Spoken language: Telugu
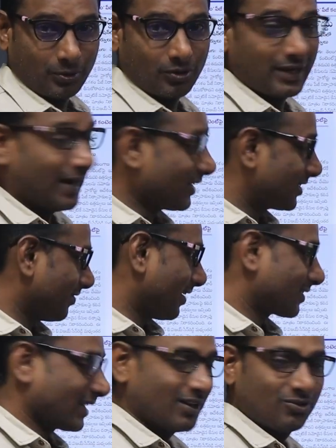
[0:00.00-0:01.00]
పొంగులేడి
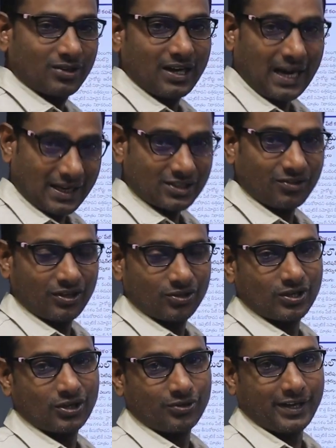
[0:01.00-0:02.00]
శ్రీనివాసరెడ్డి కూడా
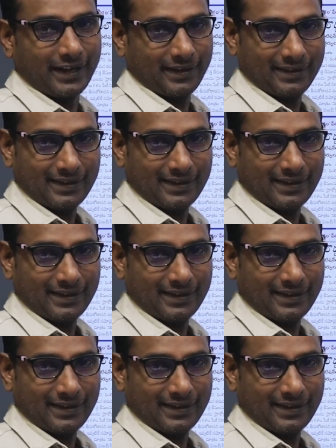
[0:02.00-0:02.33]
ఆశావాహుడుగా ఉండే